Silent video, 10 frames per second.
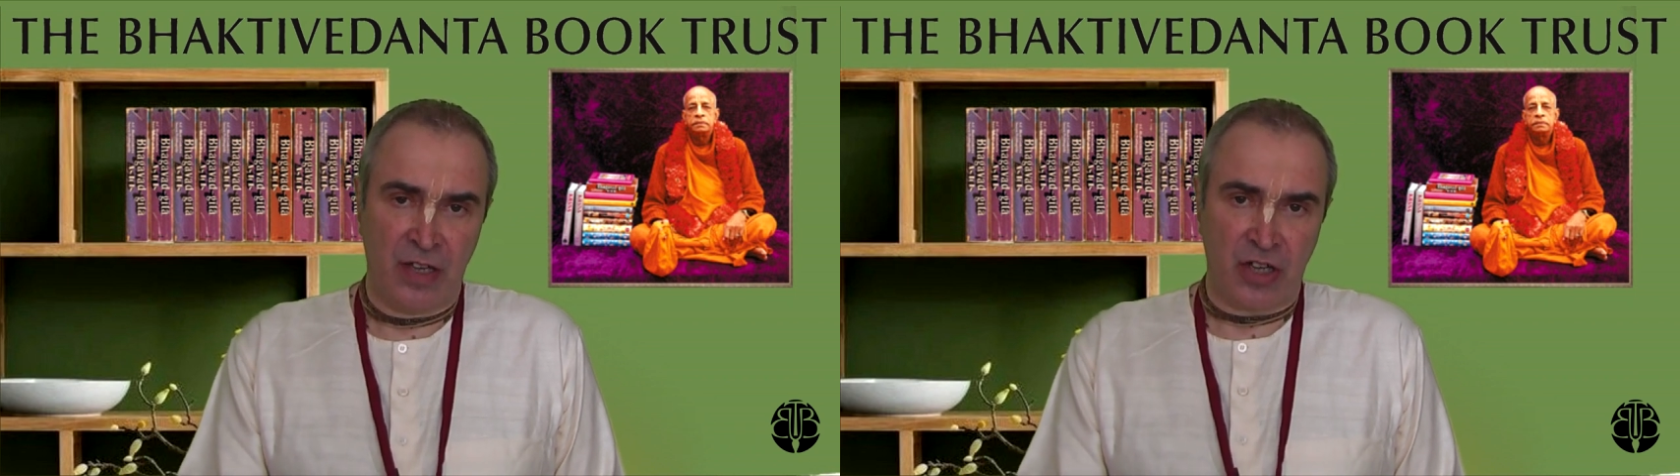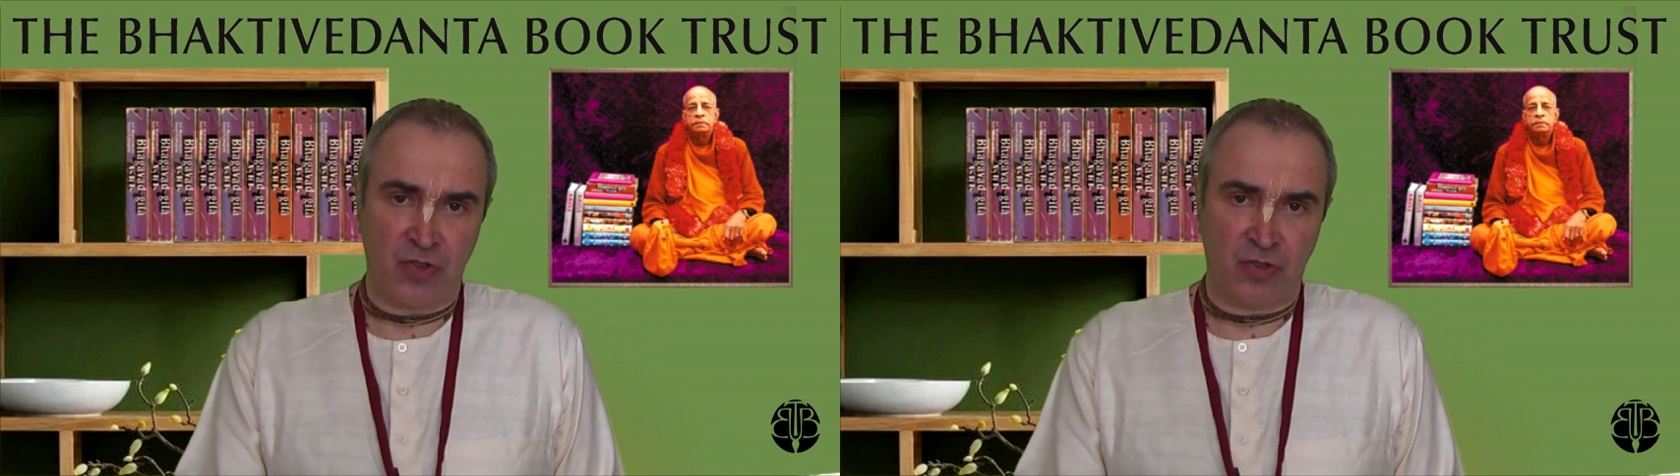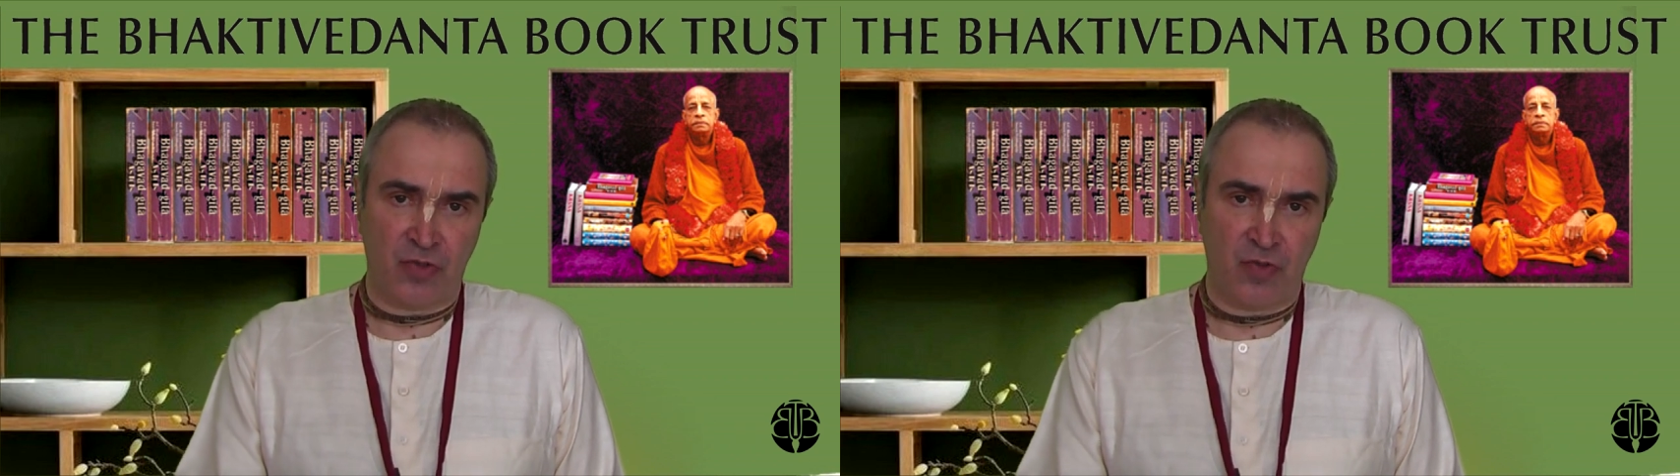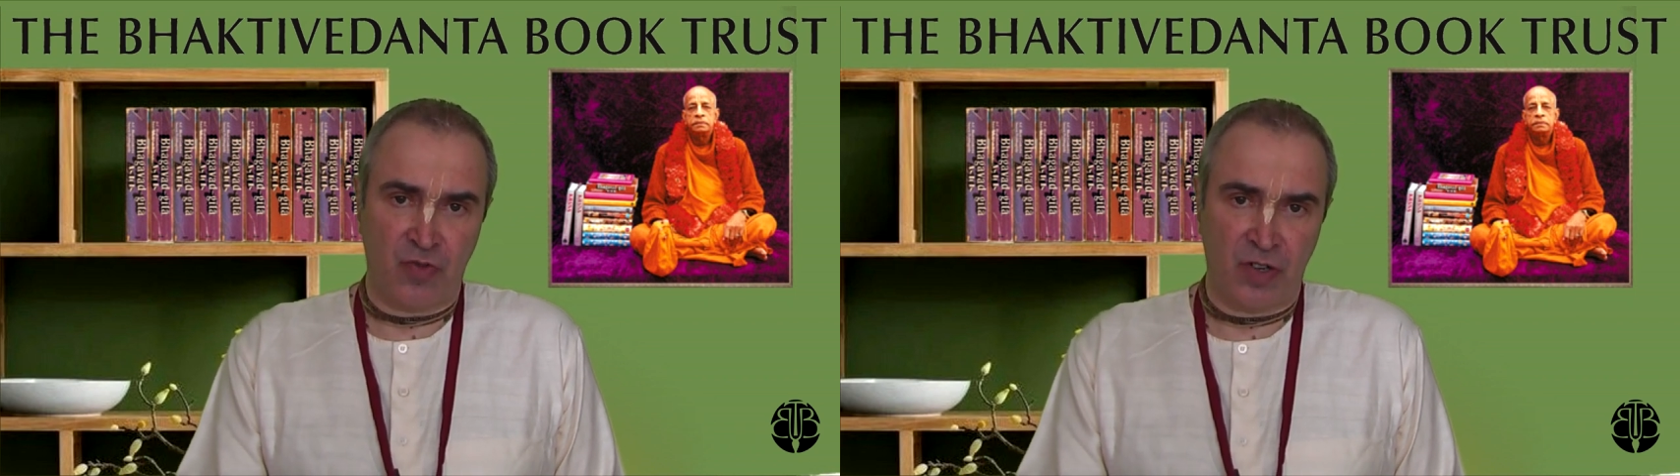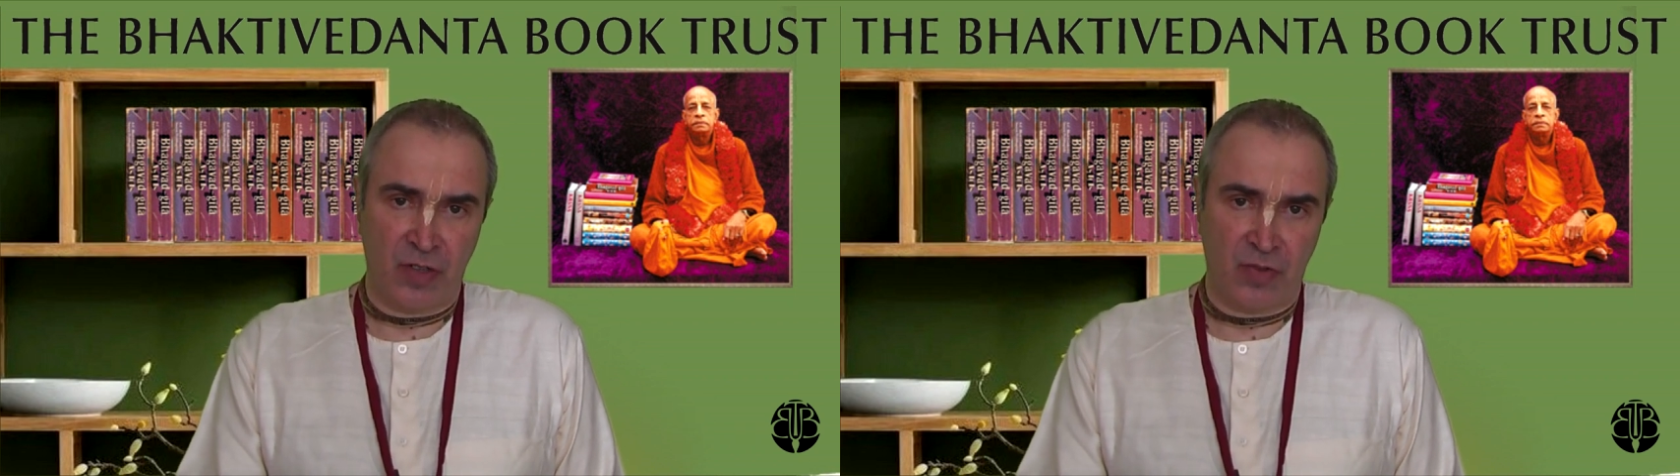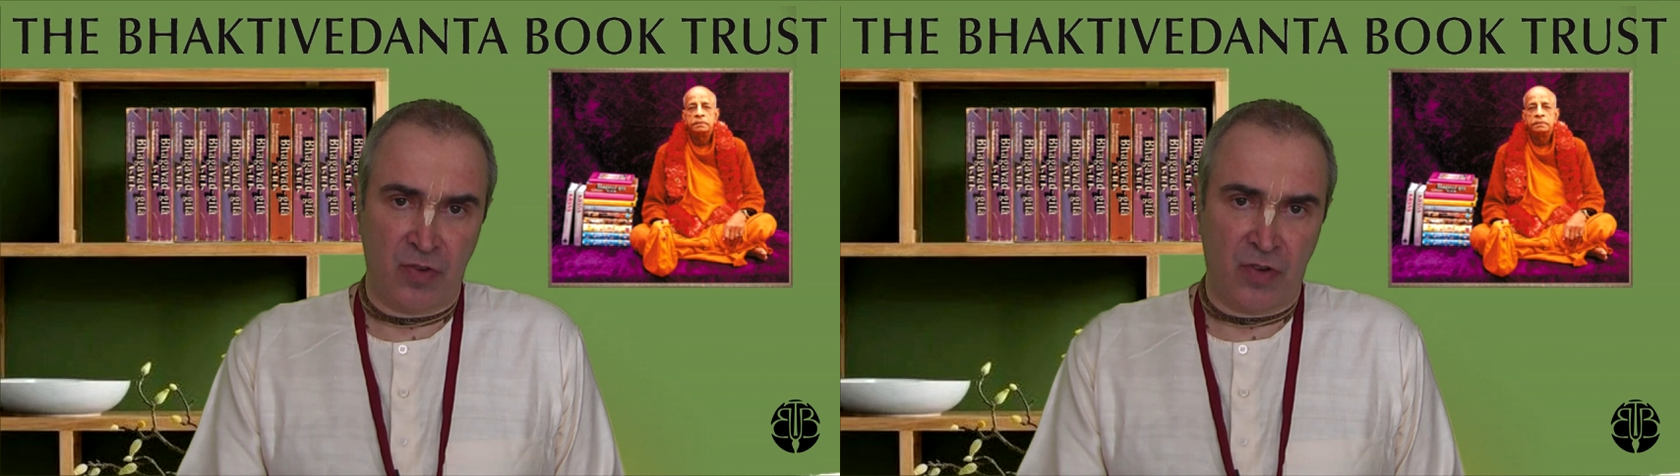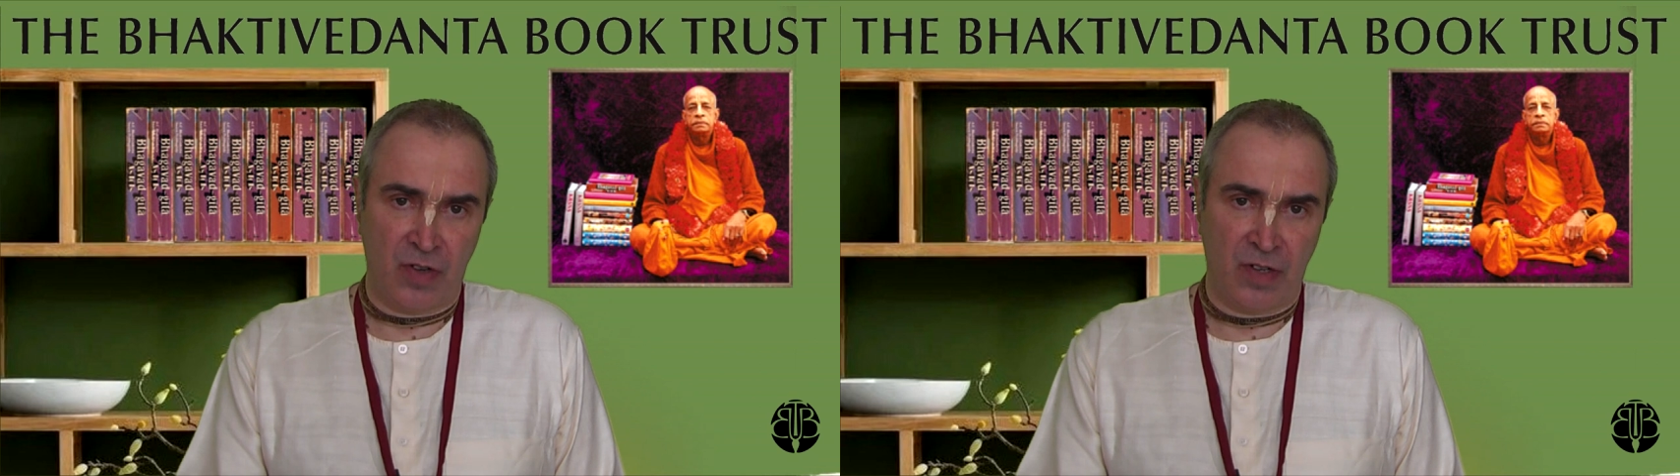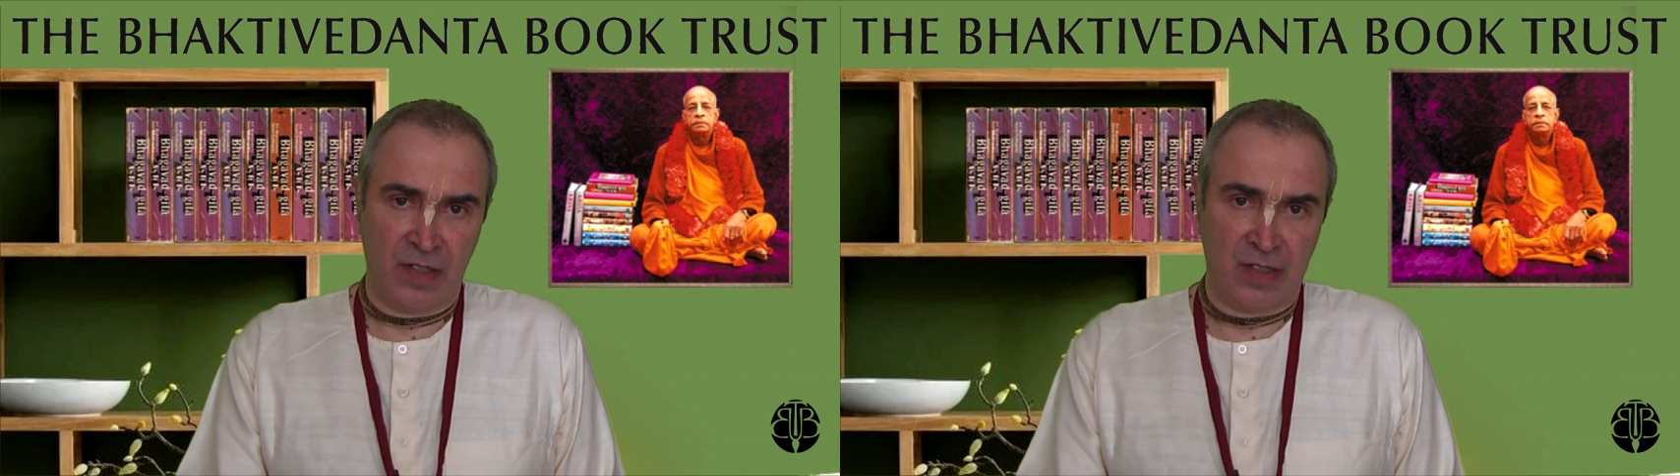и что-то другое,
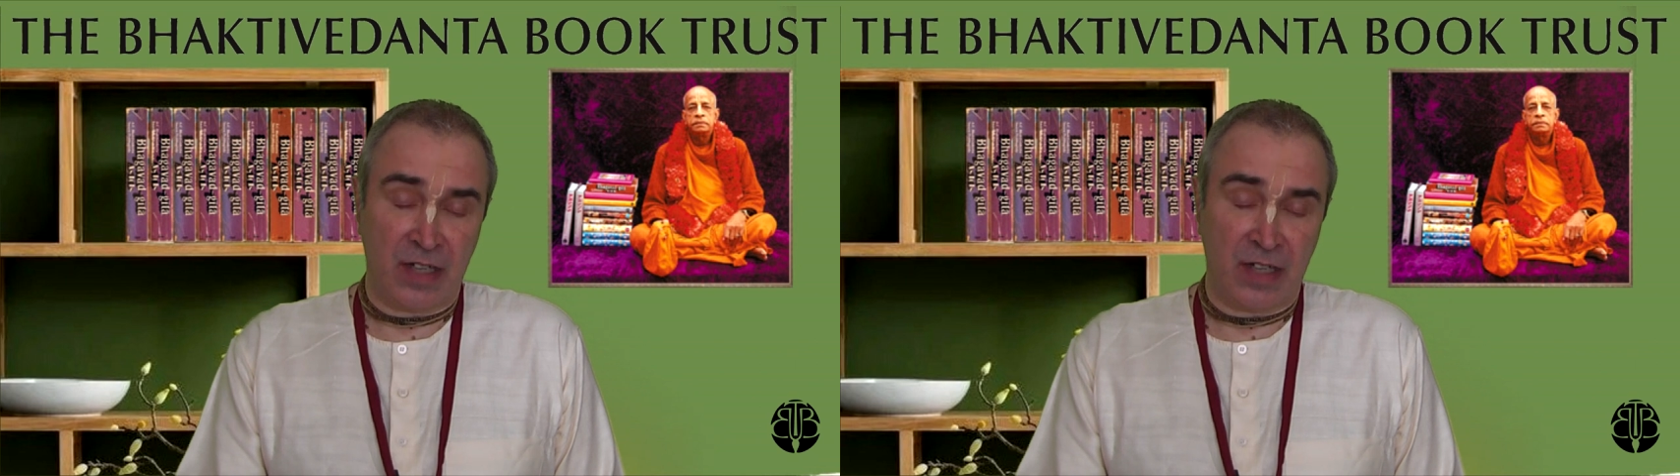то